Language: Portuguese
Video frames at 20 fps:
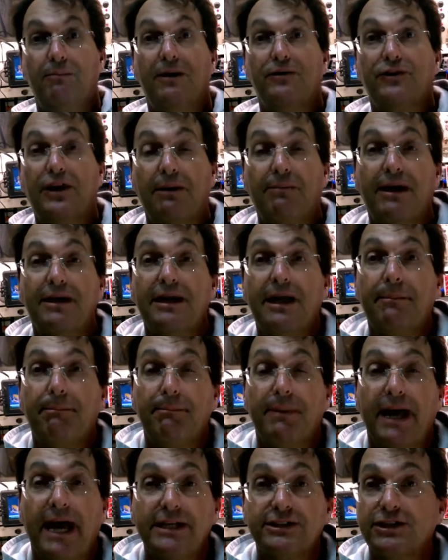Trabalho na
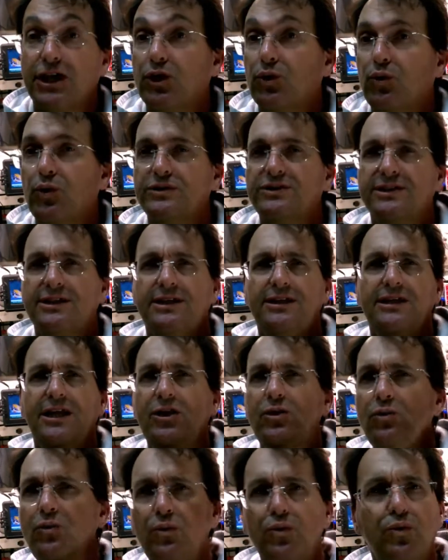prática, coisa que
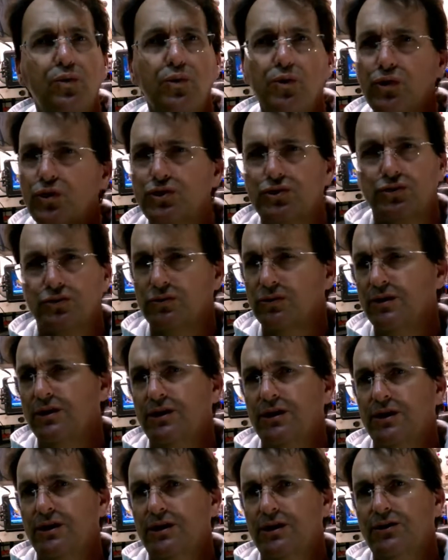nenhum curso
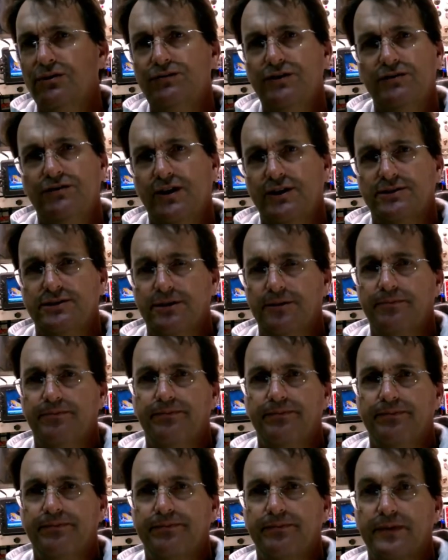eu vi fazer.
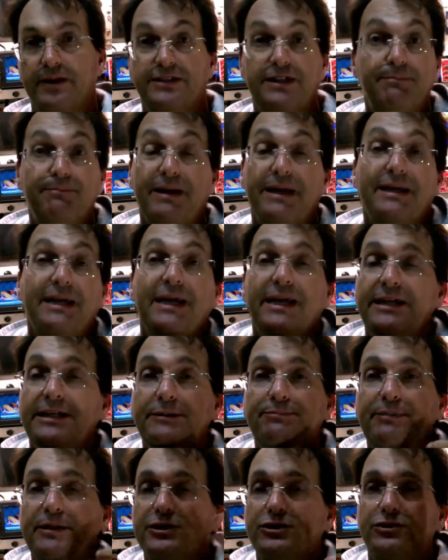Já peguei aí
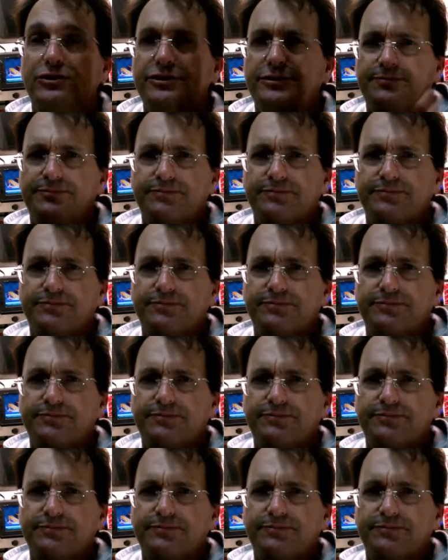pessoas